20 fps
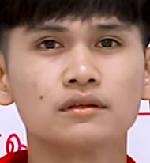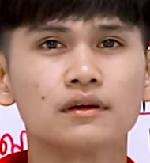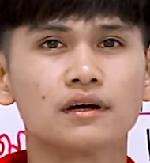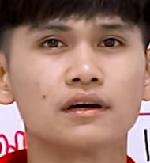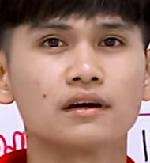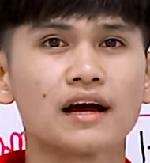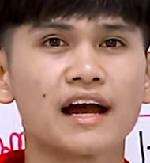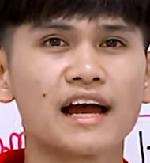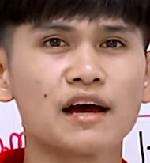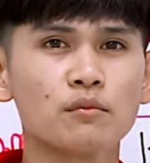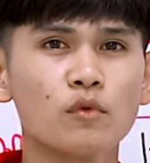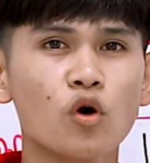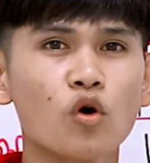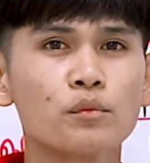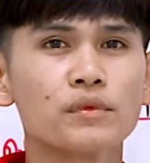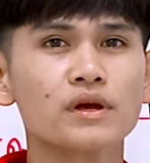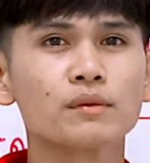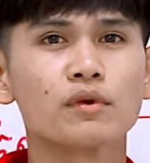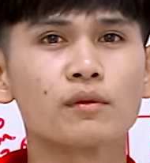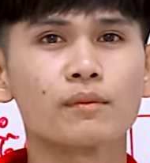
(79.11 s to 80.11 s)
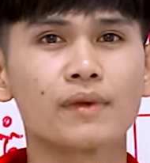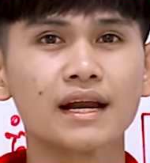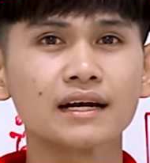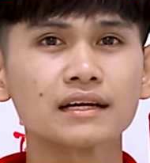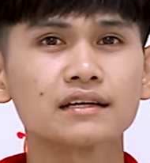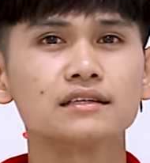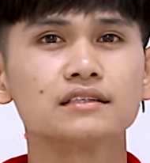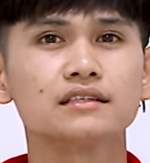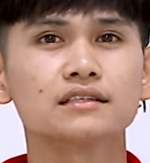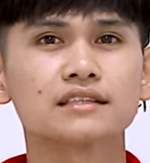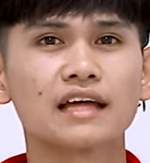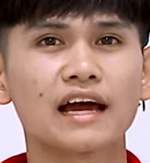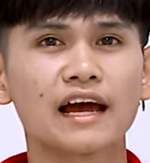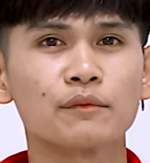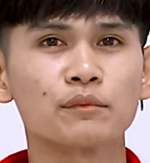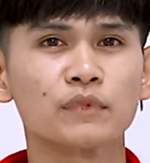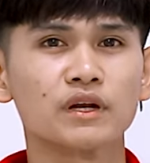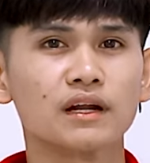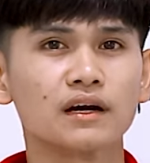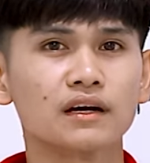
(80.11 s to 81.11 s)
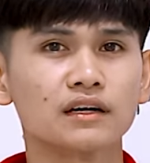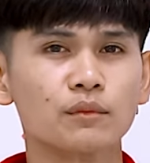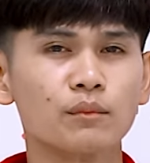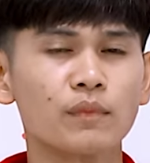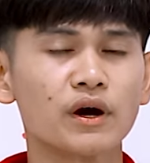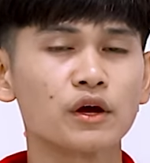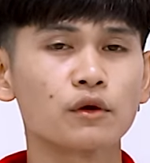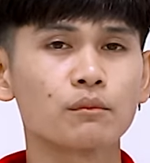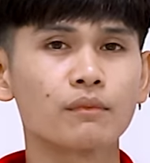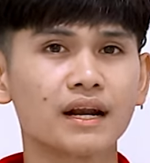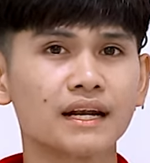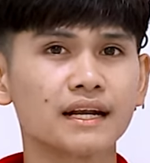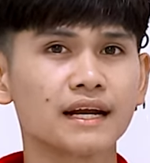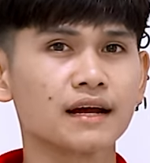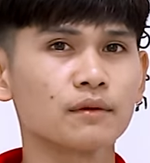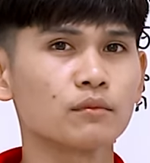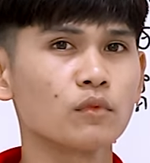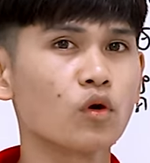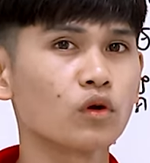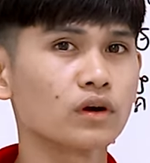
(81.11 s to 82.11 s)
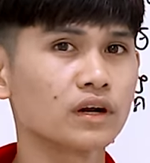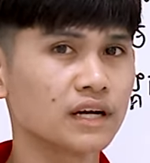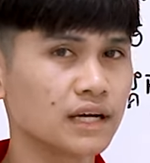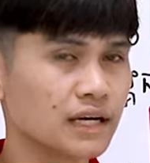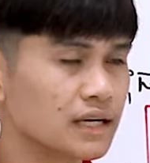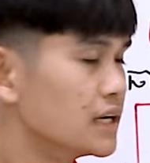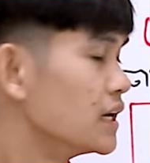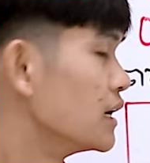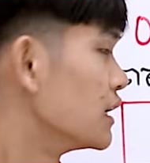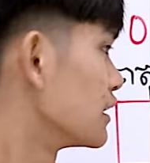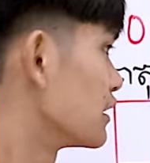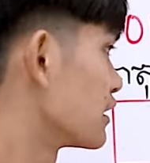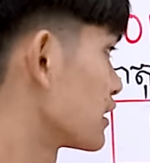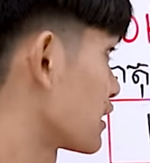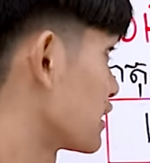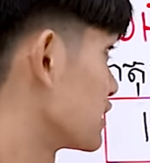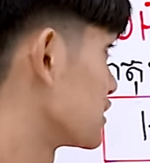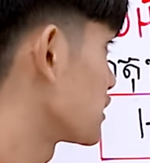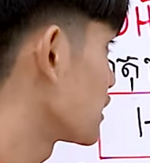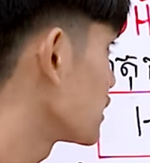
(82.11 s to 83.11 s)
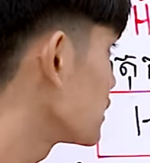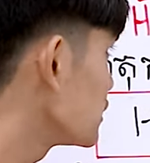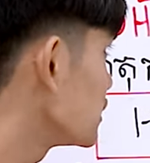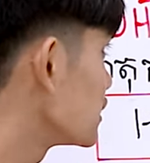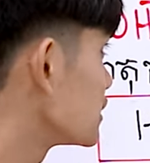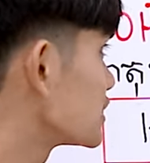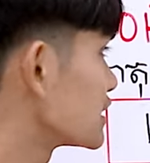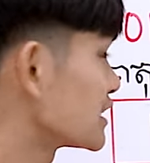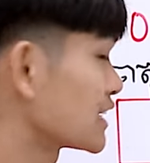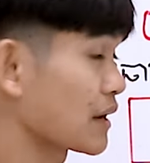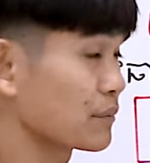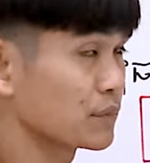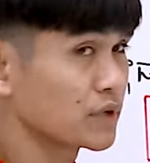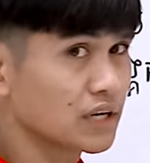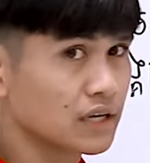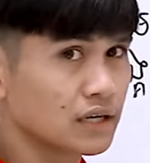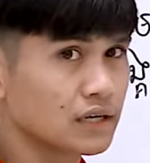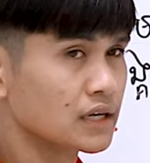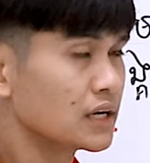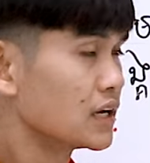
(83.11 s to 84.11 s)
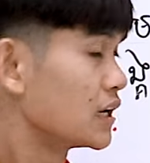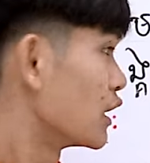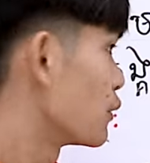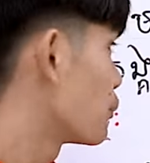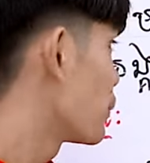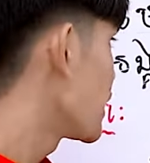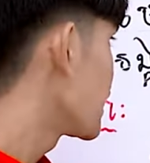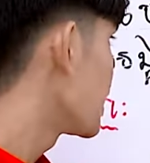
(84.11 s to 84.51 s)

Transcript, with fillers: ở hạ bộ miền bồng mán cư dương time một lần đồng bày bật hạ bộ nữa này chẳng dương Việt Nam này nó p